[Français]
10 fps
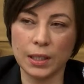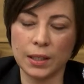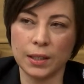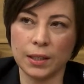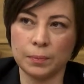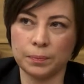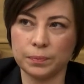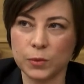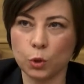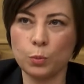les,
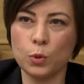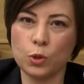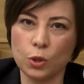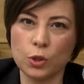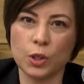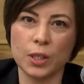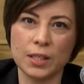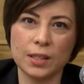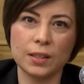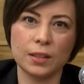troubles
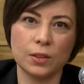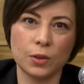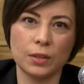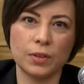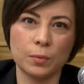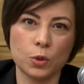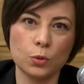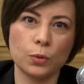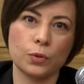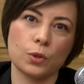musculosquelettiques dont les femmes
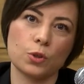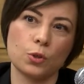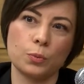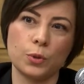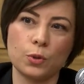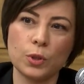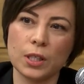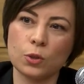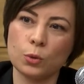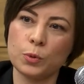souffrent sont plutôt
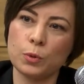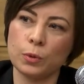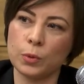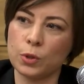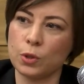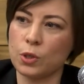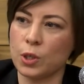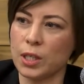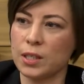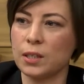des troubles
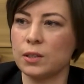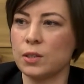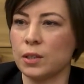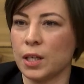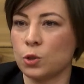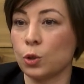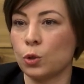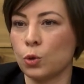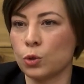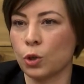musculosquelettiques de nature
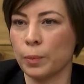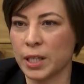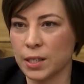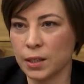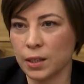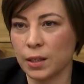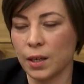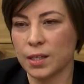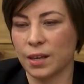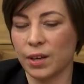non traumatique
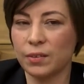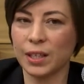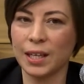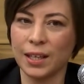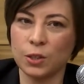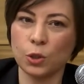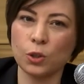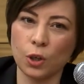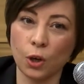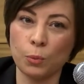ça va avec la nature
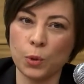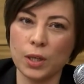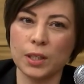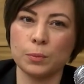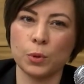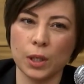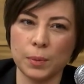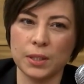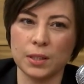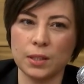de leur emploi qui est plus
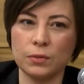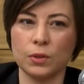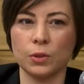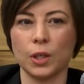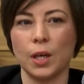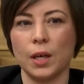répétitif. Donc,